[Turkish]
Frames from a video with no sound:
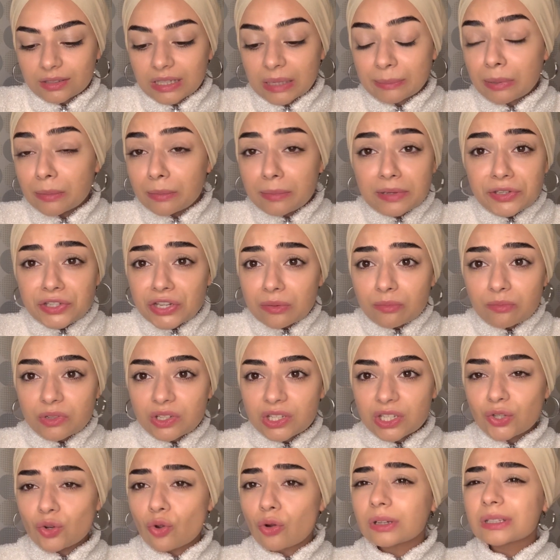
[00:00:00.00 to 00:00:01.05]
Yapabileceğim bir
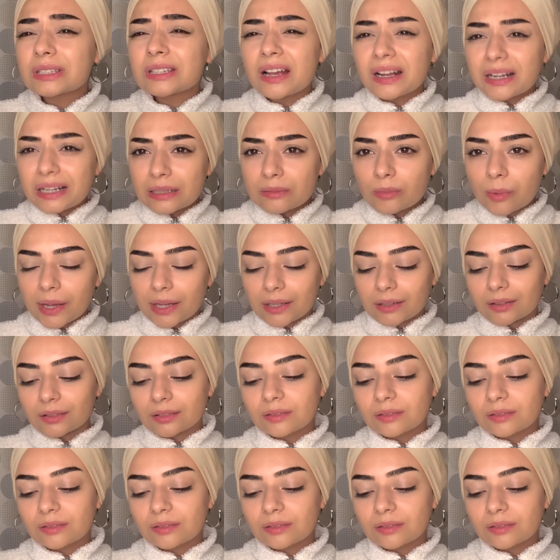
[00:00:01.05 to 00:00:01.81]
şey yok. Takılmayın.